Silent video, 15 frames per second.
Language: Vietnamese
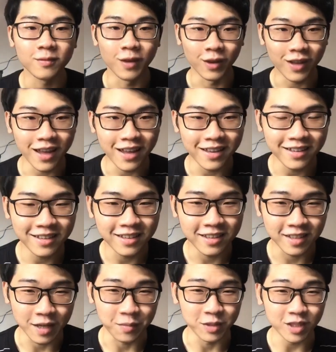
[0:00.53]
Ok,
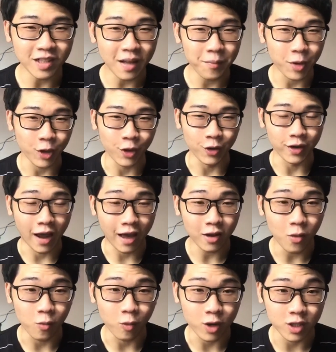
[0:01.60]
chào mừng tất cả mọi người đã
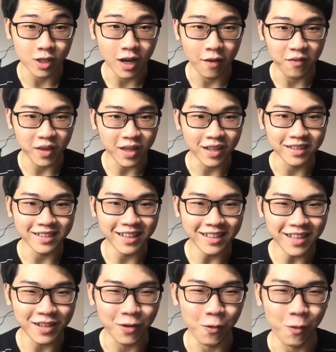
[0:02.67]
cùng quay trở lại với kênh Ký
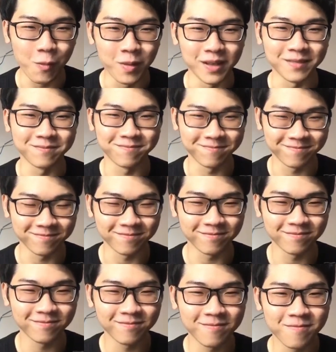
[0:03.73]
Kỳ Cục của mình
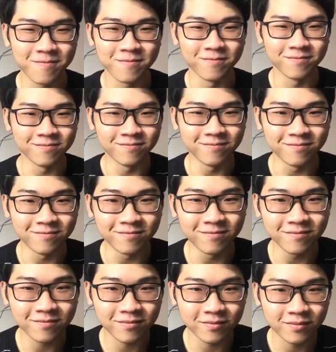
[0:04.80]
uhm,
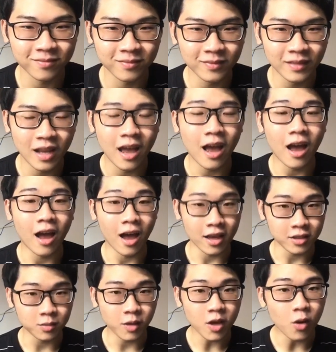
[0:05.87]
Ai
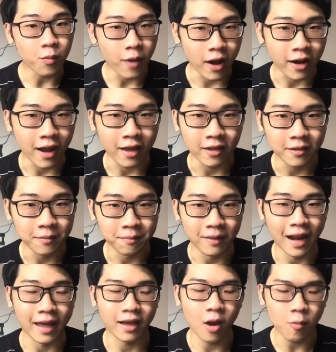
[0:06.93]
trong cái cuộc đời này mà
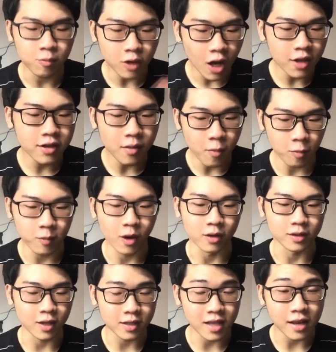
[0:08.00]
lại không có ít nhất một
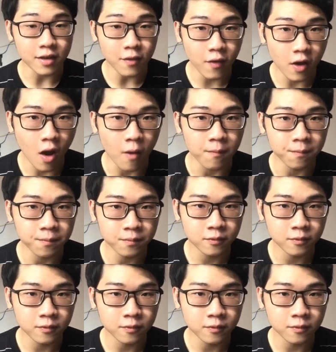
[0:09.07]
lần so sánh chứ phải không?